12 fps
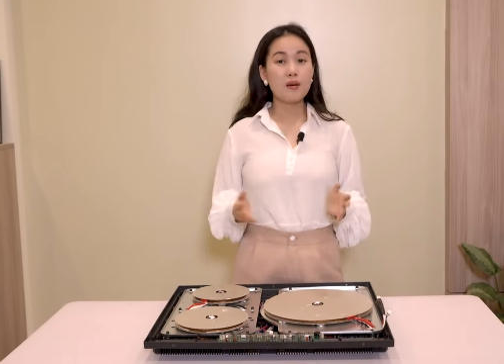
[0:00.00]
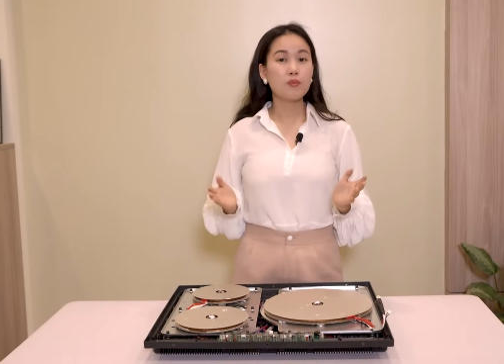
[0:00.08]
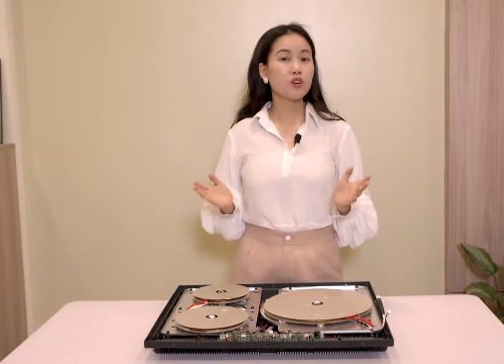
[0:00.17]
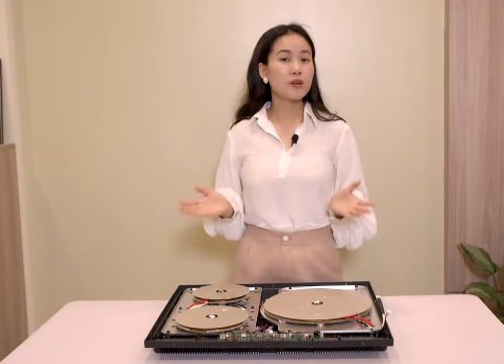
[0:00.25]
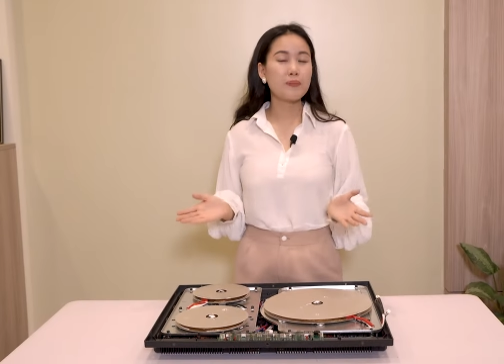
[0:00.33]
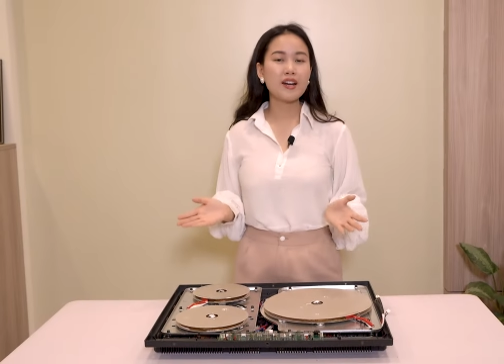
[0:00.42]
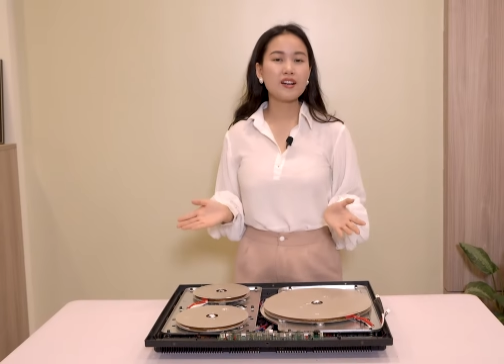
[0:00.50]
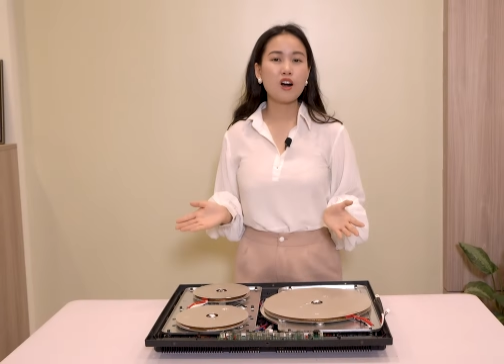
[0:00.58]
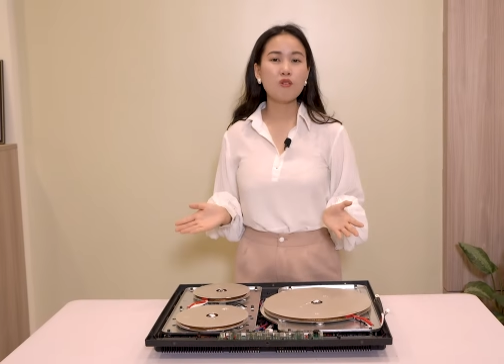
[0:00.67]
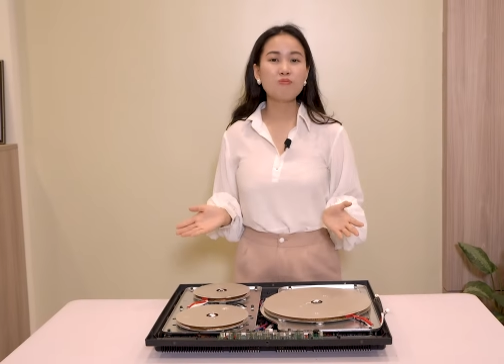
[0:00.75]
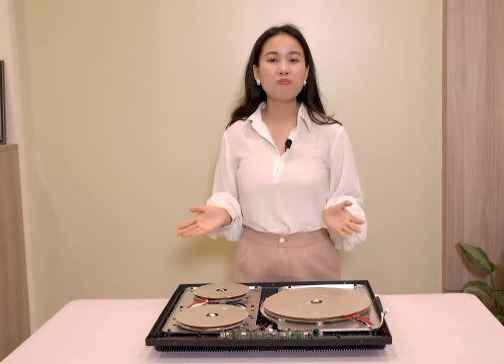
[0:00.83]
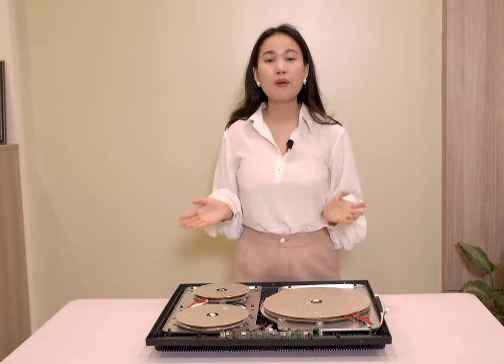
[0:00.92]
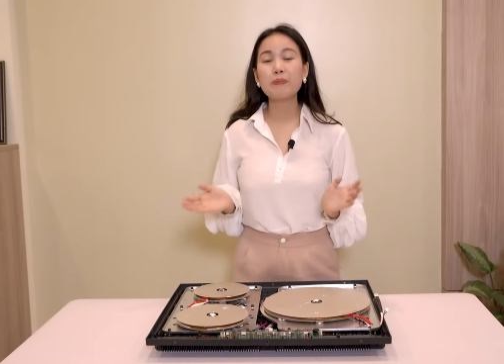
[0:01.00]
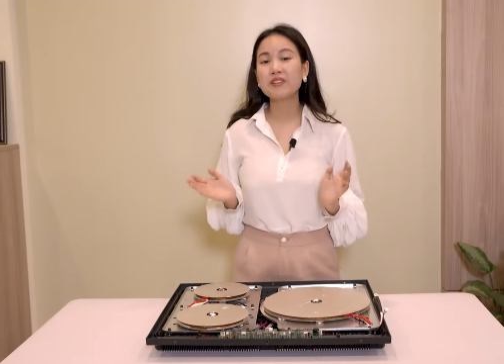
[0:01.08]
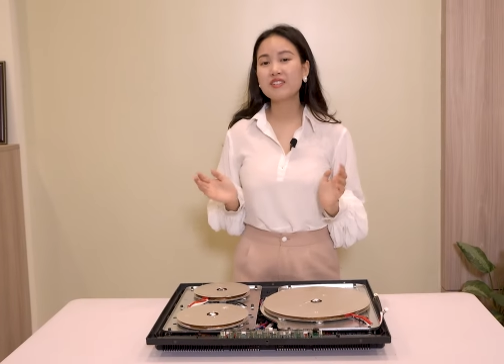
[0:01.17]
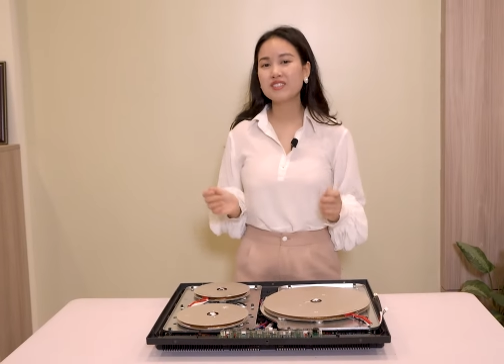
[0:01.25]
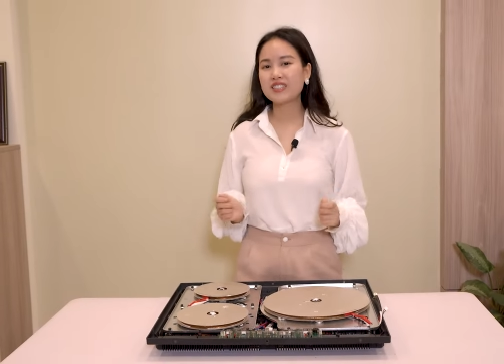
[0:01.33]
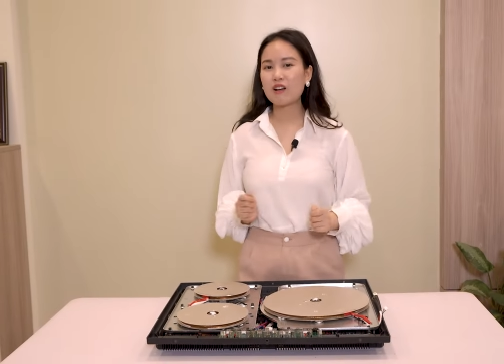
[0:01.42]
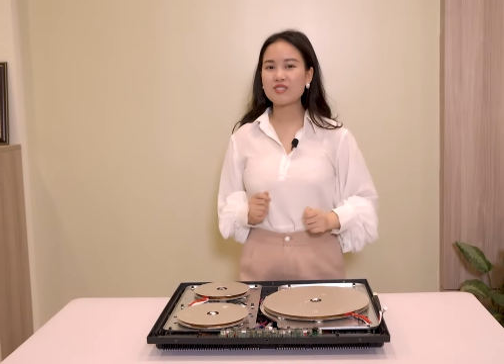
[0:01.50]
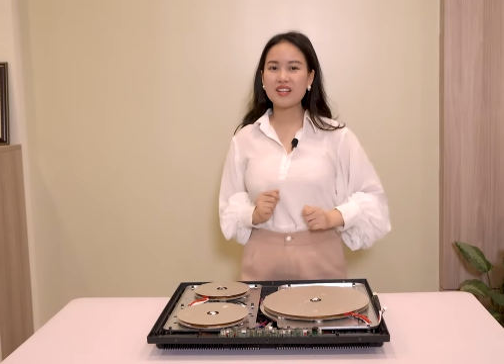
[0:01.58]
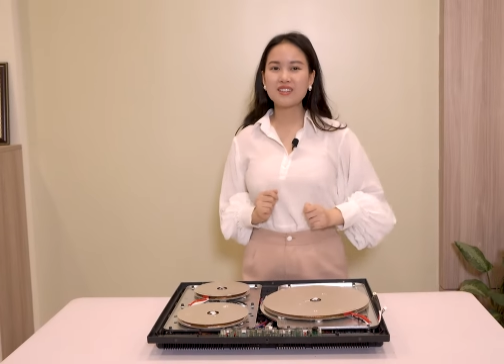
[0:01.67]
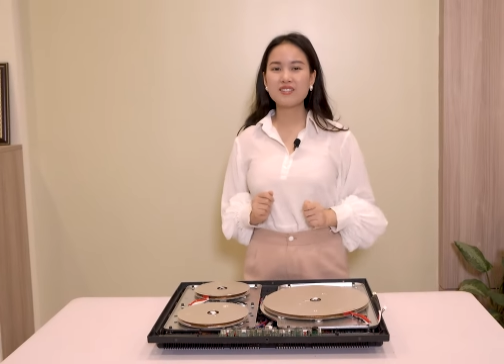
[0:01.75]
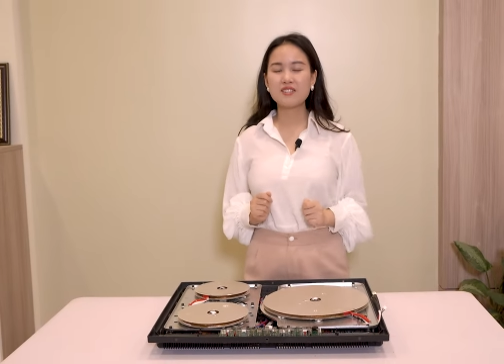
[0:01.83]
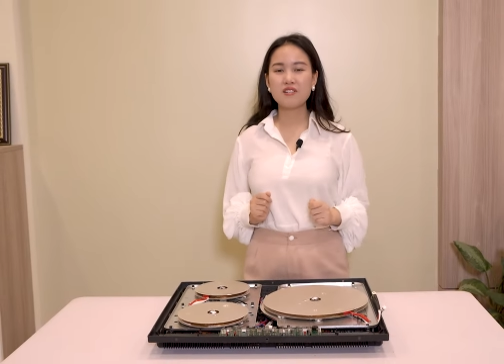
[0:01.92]
Mọi người biết không, bếp từ tạo ra
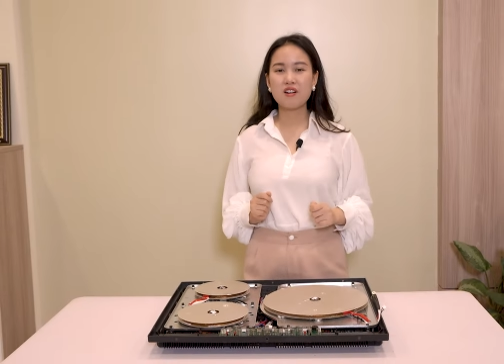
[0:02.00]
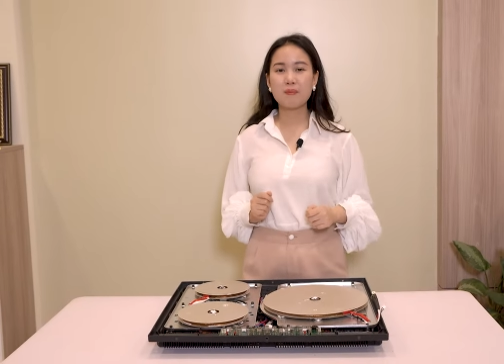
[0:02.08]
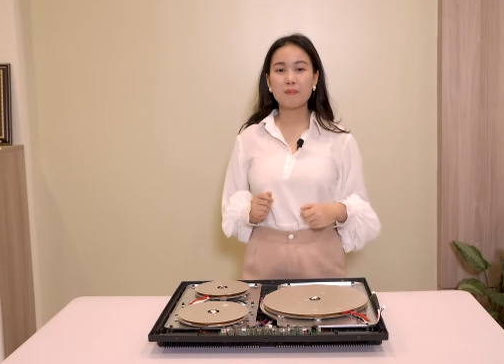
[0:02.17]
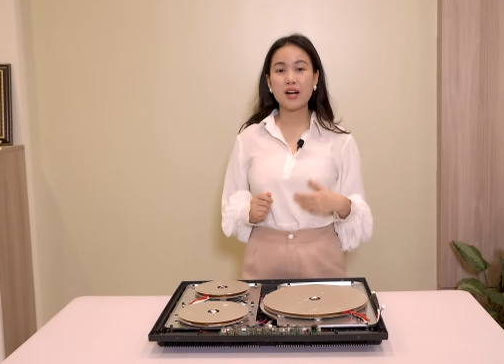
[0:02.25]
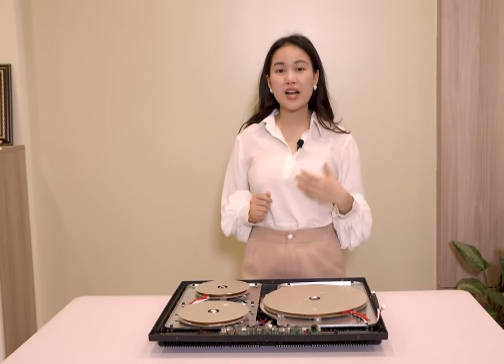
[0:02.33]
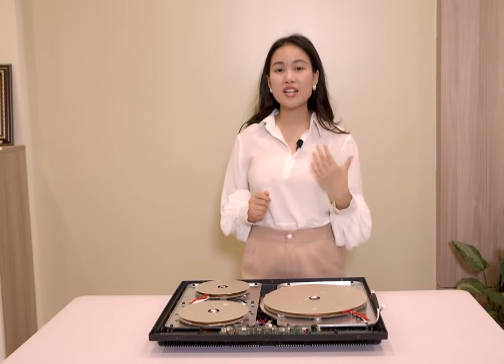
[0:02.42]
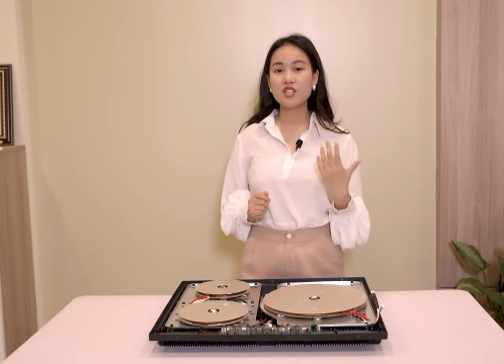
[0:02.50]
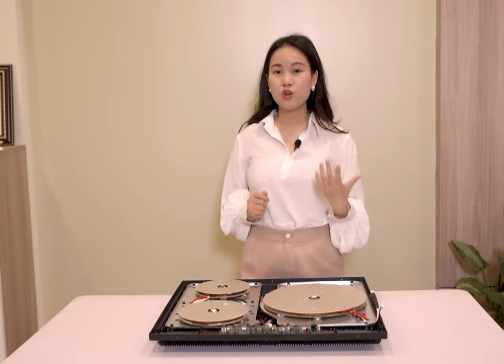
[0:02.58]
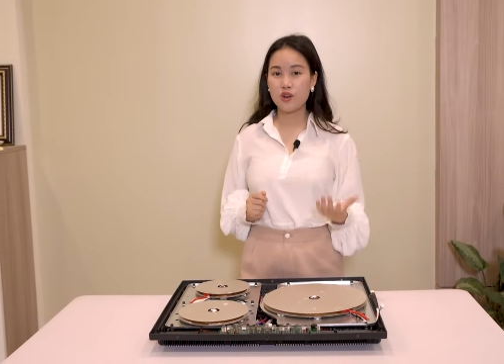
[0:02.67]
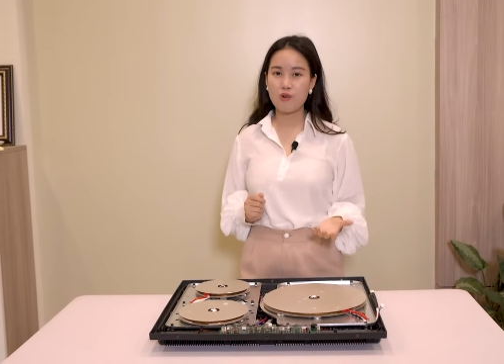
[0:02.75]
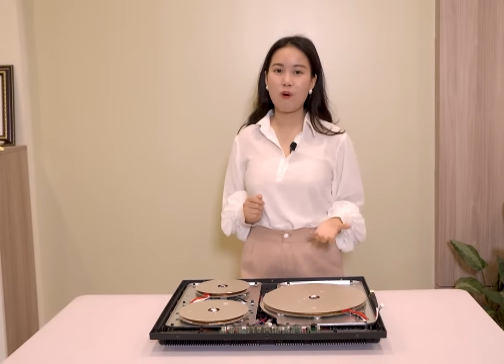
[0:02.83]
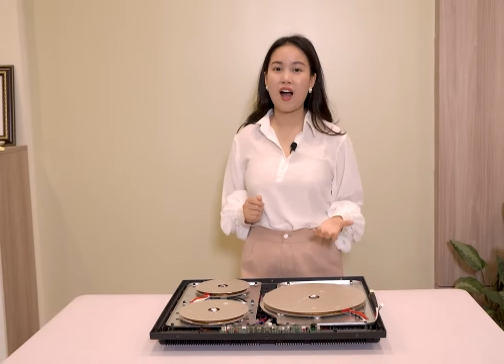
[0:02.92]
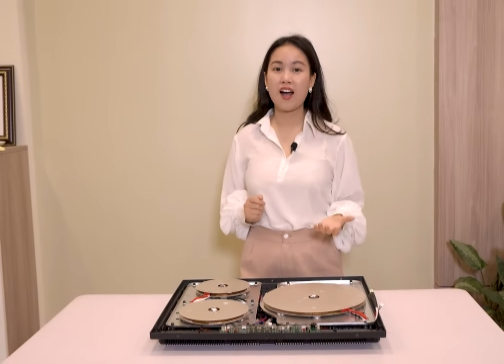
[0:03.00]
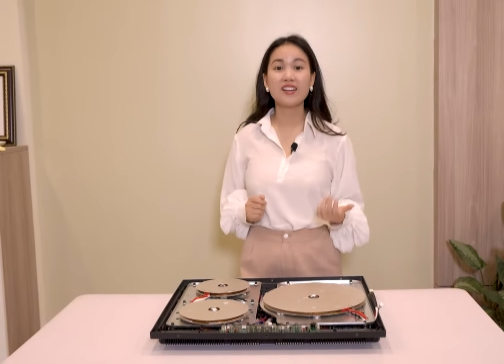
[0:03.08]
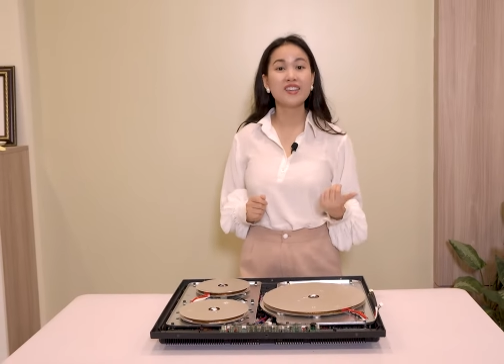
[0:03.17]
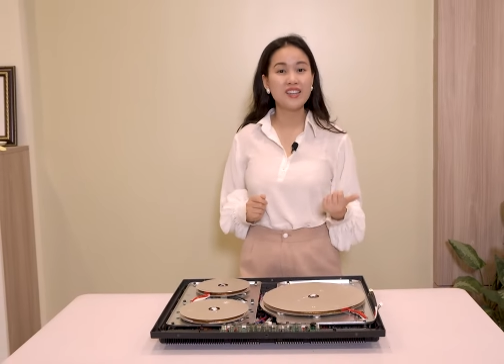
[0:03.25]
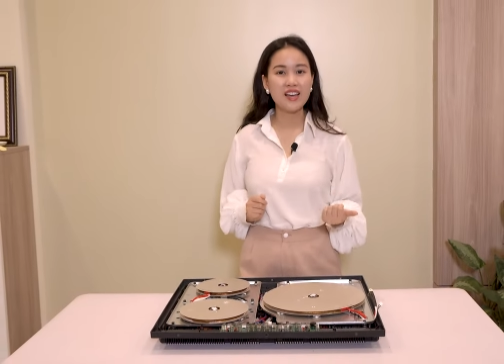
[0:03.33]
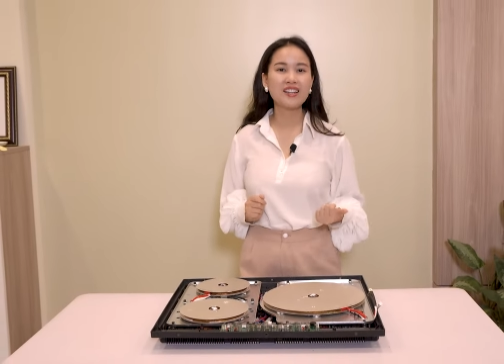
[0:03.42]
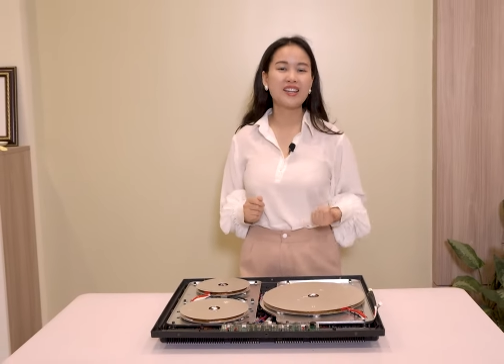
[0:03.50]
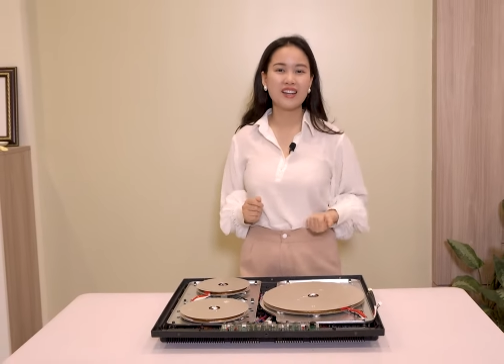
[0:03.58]
từ trường bằng cách chuyển hóa nhiệt